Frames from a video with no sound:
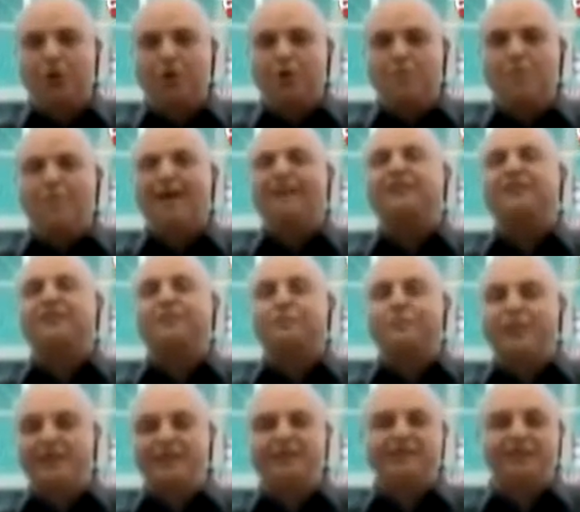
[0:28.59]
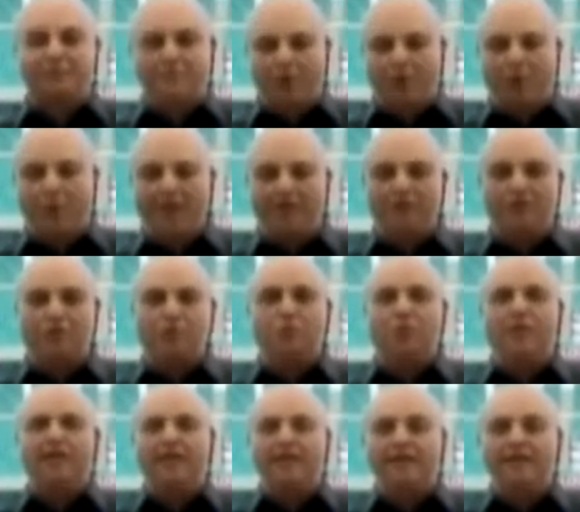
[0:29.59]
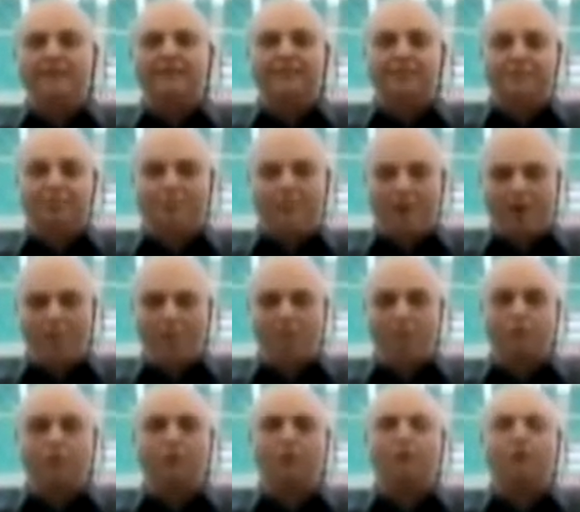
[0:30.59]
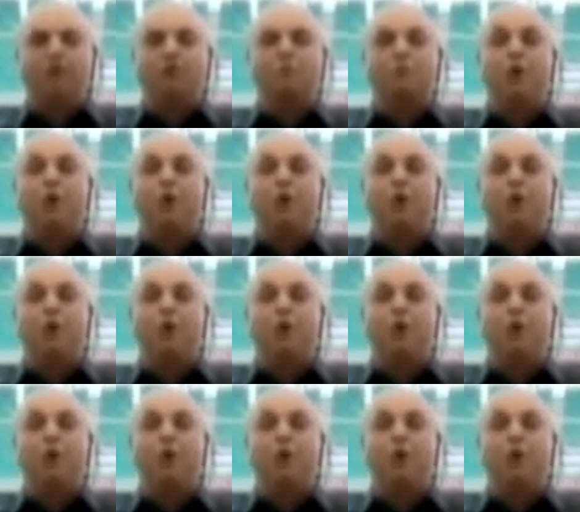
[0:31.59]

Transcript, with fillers: mas principalmente um grande palco do futebol